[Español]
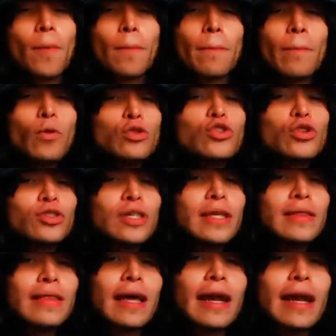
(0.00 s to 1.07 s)
Muchos
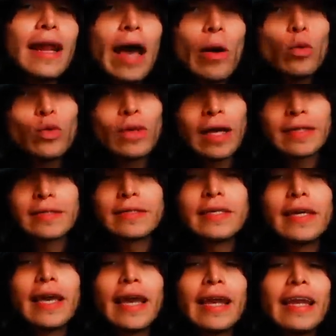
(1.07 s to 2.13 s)
internautas
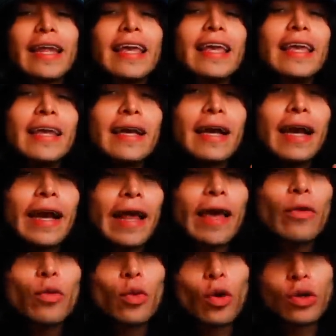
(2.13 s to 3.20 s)
siguen
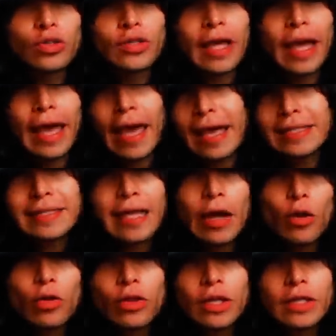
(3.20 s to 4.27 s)
incrédulos de esta
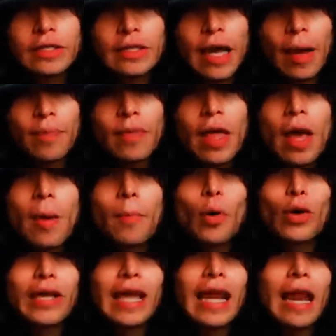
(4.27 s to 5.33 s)
noticia
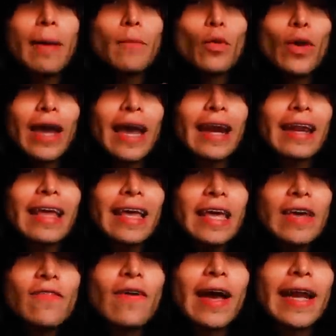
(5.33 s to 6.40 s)
porque la mujer
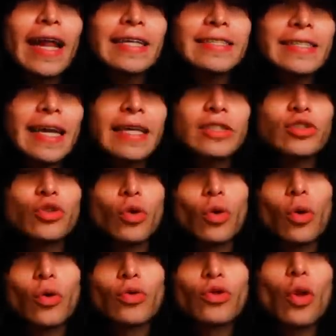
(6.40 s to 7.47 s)
iba en ascenso
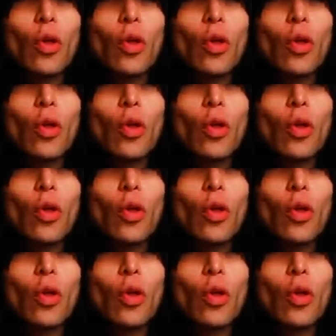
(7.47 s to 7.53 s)
con